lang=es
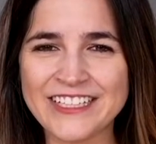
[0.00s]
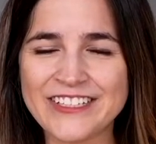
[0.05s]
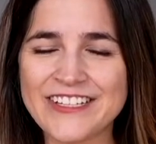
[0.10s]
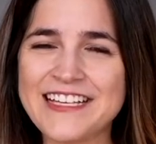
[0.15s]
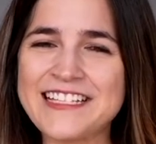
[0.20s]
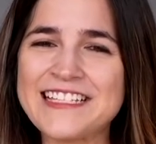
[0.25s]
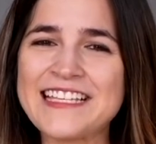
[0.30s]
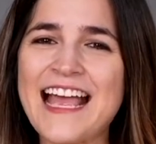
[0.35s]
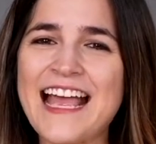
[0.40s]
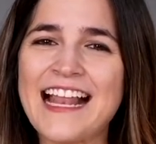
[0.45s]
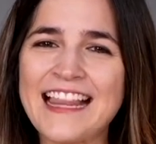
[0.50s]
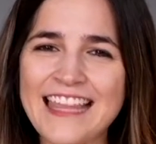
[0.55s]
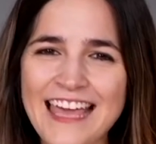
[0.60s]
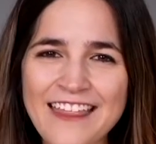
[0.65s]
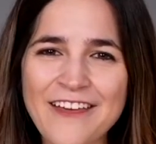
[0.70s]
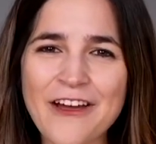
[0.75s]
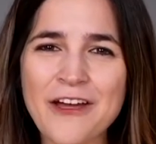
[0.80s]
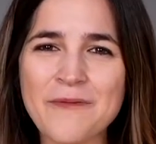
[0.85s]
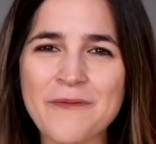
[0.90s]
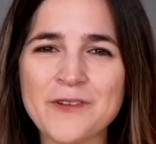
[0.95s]
Entonces, el
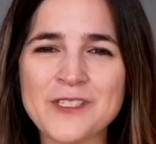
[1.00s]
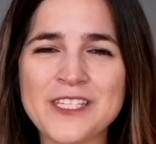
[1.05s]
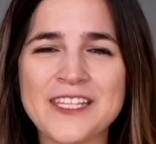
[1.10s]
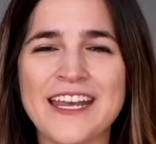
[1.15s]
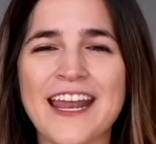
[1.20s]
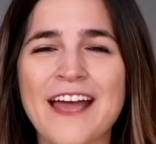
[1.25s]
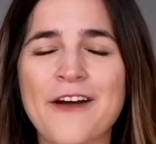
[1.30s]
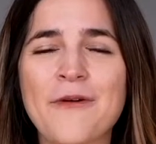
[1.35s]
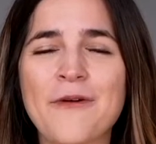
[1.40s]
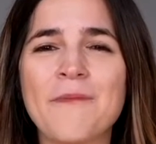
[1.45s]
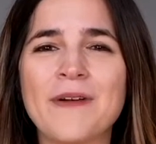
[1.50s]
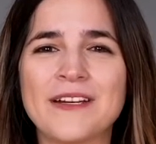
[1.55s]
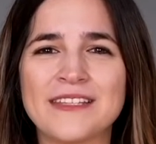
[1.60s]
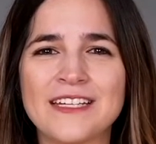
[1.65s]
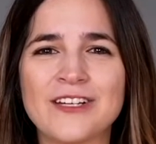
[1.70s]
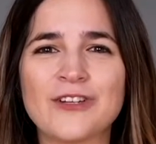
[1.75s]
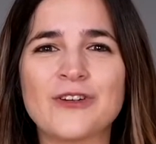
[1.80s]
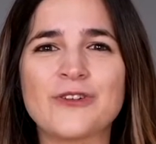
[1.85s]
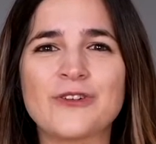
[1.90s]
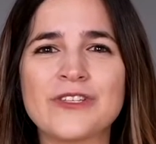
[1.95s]
día de hoy me gustaría
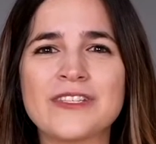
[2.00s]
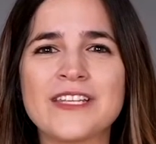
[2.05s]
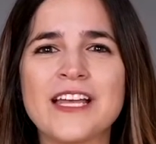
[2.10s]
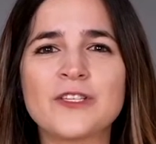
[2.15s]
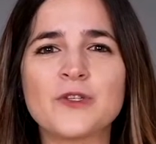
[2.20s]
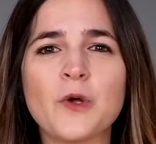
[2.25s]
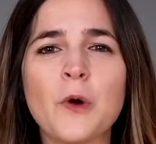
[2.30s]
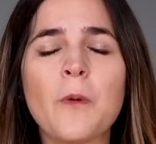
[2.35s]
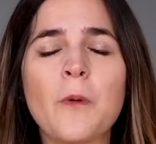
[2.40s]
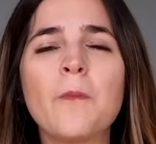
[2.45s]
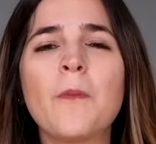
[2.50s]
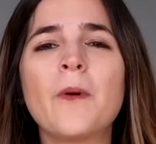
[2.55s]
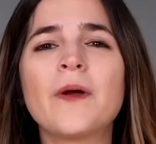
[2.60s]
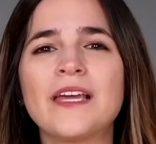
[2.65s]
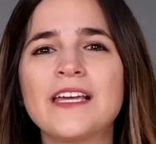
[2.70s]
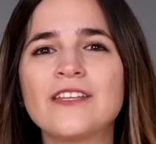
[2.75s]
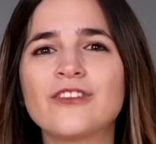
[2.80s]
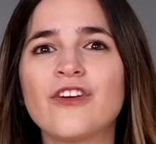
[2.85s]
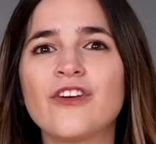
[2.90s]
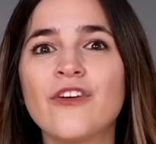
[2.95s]
compartir con ustedes un
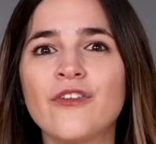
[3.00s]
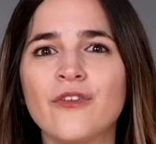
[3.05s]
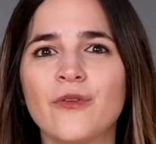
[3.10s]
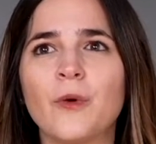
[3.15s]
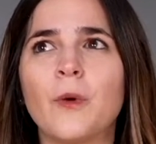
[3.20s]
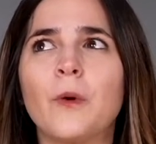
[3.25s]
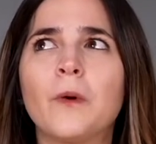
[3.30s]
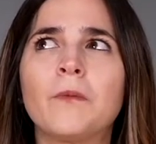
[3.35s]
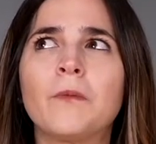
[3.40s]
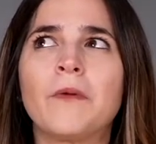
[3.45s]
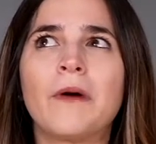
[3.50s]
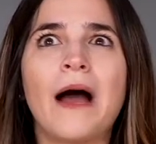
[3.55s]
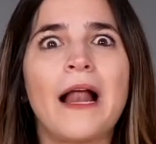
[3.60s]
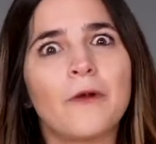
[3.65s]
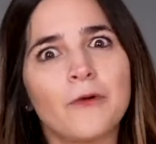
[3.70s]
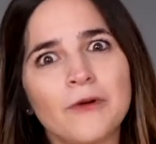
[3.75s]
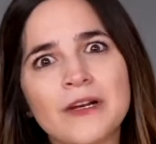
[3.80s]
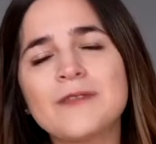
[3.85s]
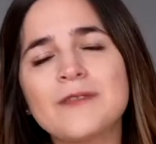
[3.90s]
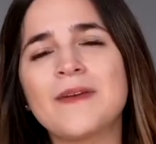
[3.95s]
poquito o
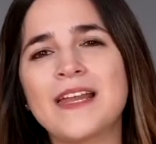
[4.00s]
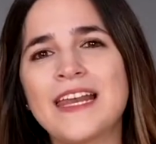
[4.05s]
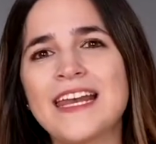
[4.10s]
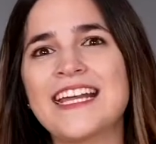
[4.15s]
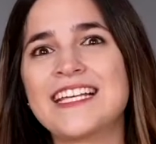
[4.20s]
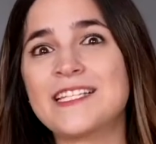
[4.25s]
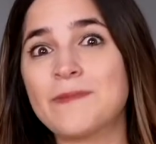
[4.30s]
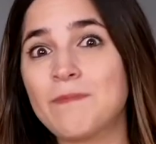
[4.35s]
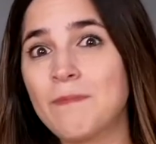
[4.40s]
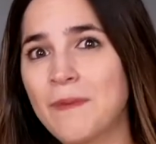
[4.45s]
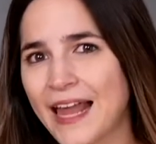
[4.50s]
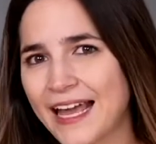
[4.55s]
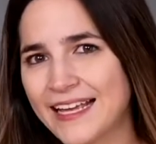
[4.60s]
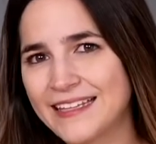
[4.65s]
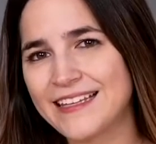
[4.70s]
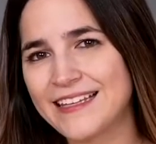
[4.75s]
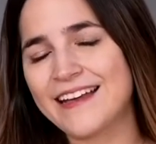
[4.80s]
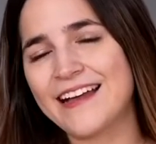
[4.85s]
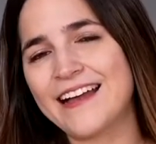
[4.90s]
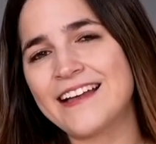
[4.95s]
algunas maneras
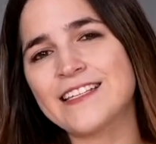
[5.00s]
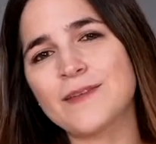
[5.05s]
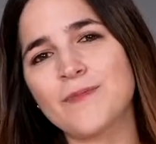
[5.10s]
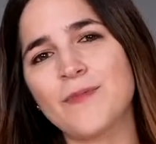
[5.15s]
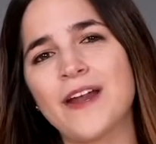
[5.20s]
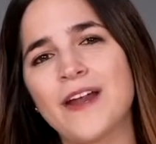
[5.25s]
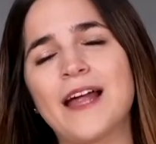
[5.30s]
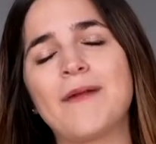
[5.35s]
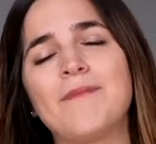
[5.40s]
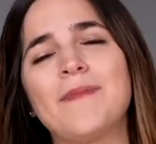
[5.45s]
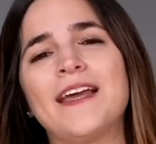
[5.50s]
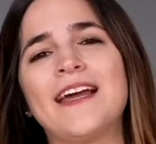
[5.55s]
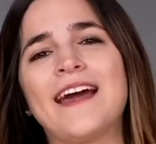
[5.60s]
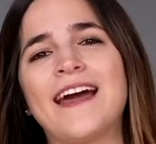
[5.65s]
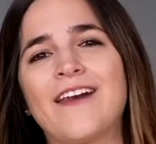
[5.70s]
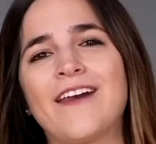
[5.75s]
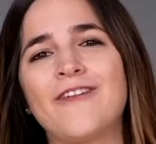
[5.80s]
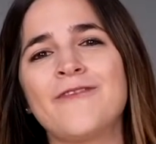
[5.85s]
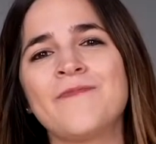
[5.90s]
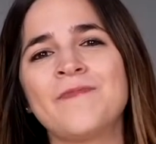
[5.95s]
prácticas de poder
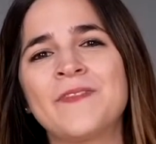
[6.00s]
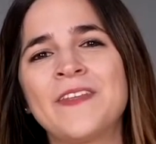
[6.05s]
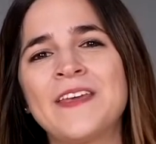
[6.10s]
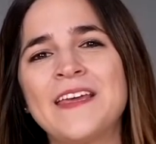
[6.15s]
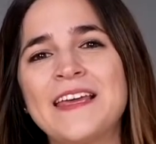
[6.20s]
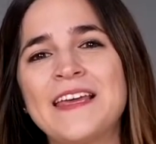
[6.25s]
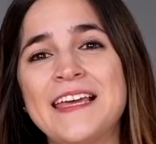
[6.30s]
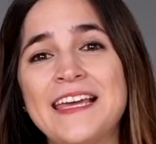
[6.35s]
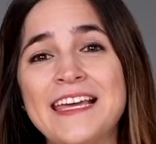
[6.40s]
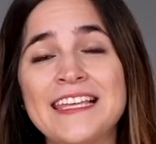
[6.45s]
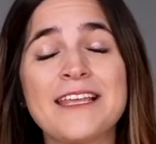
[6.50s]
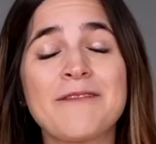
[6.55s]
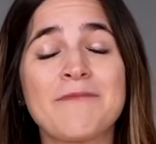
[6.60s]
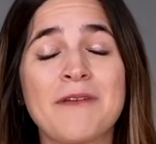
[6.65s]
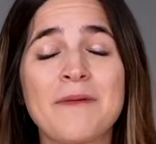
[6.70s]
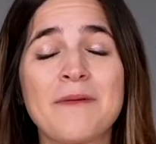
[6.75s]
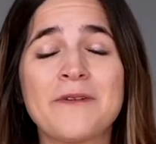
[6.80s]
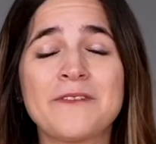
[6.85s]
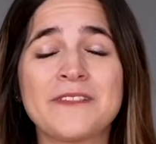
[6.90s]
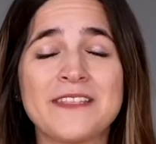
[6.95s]
aplicarlo. Y
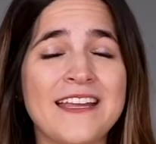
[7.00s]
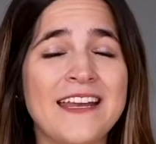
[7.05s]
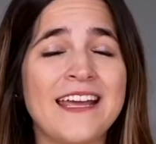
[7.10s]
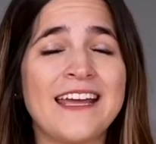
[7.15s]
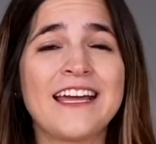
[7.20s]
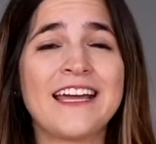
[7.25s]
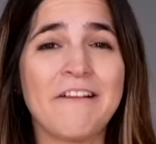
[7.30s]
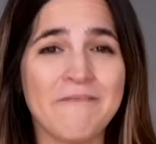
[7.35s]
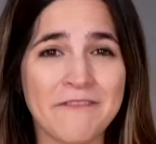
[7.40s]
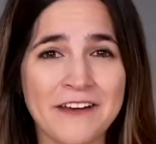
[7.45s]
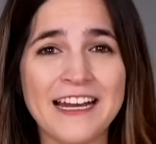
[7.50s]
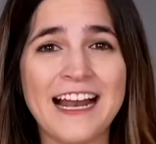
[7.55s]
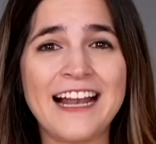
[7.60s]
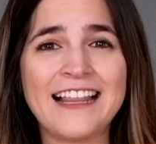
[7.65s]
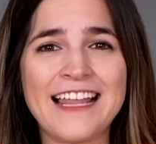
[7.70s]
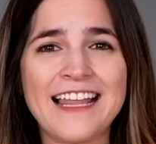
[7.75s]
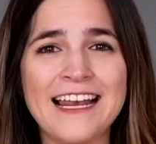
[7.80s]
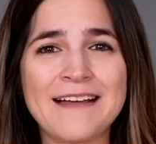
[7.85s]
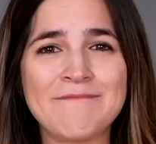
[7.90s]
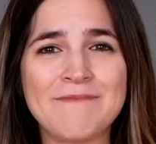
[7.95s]
también me gustaría que al
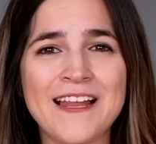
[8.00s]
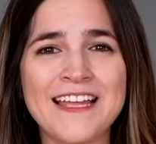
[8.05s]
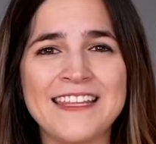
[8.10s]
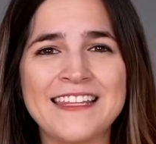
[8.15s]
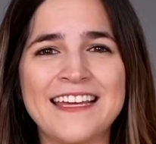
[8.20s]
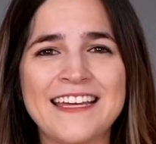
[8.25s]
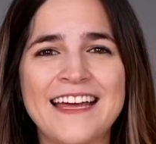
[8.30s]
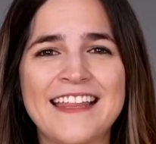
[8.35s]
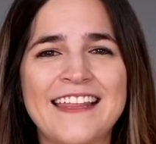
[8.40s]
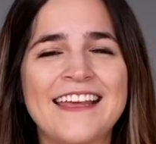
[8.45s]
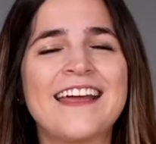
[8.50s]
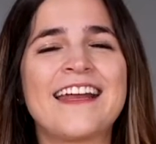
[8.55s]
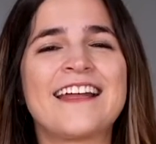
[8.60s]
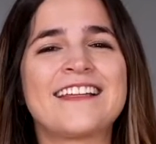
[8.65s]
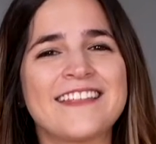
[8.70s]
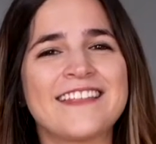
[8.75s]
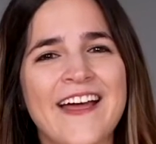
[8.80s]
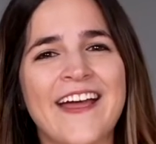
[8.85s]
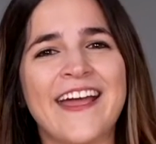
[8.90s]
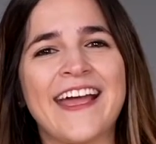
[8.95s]
final de la plática
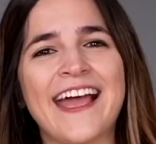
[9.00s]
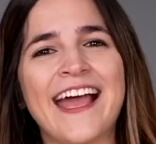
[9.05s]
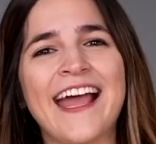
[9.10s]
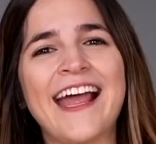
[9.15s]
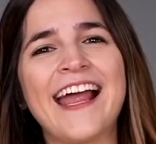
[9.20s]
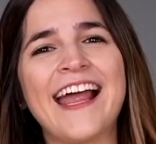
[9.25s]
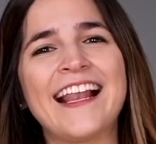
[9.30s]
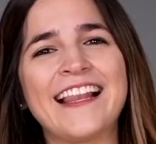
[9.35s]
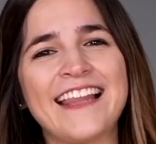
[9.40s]
dijeran, ¿saben qué?